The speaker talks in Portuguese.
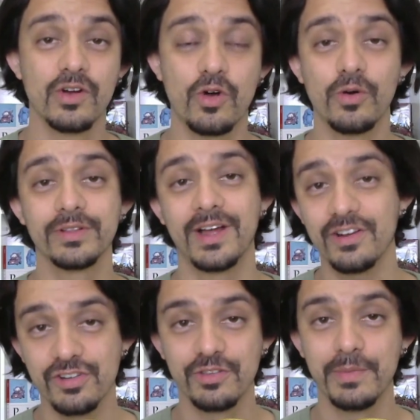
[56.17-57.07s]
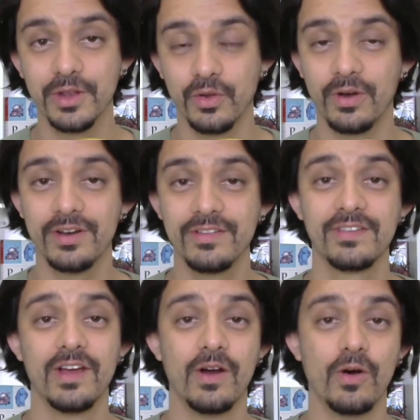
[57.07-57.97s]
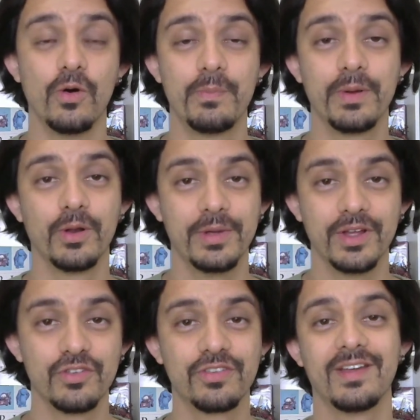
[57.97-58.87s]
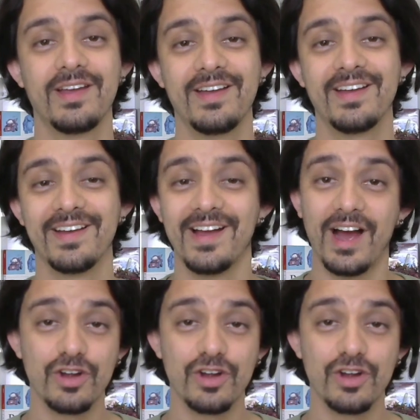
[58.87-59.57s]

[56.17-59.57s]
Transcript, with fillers: com taxas menores ou pelo menos é,